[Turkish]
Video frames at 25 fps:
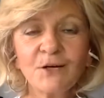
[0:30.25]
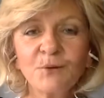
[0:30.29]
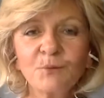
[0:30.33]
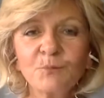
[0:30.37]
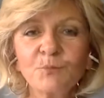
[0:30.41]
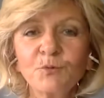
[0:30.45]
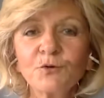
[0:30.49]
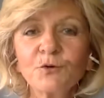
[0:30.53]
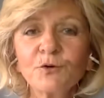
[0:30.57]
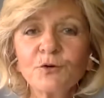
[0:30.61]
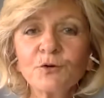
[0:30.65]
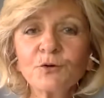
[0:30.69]

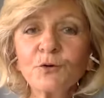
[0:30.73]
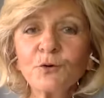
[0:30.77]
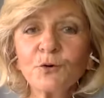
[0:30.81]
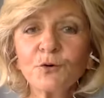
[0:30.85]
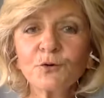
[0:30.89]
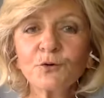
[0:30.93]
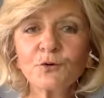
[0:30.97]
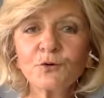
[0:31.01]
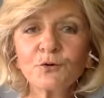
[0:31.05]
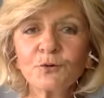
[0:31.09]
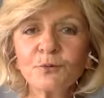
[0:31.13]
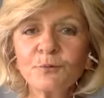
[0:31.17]
Bugün
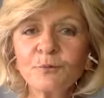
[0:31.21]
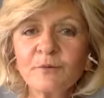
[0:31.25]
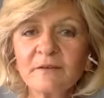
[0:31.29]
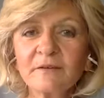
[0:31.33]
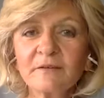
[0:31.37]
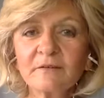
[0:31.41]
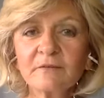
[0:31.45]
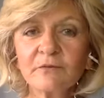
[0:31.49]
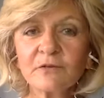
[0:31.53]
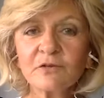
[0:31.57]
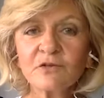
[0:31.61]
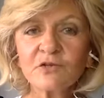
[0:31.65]
konuğum
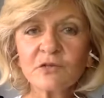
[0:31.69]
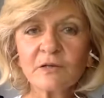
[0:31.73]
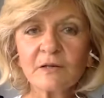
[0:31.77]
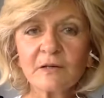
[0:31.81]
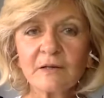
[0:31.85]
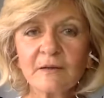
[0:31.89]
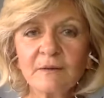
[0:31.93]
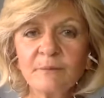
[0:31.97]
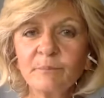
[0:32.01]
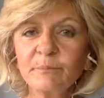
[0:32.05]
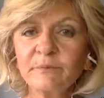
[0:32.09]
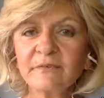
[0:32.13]

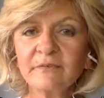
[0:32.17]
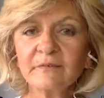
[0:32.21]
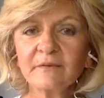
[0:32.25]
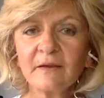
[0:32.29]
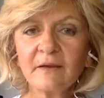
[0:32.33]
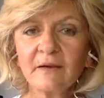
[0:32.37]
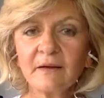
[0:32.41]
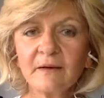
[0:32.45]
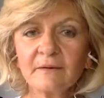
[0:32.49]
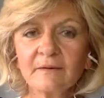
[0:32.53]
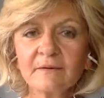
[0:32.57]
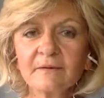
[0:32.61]
İsviçreli
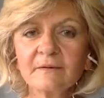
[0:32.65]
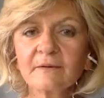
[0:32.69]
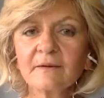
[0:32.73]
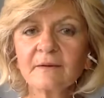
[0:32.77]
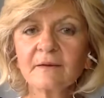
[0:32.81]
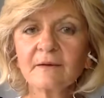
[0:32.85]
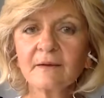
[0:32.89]
psikiyatr,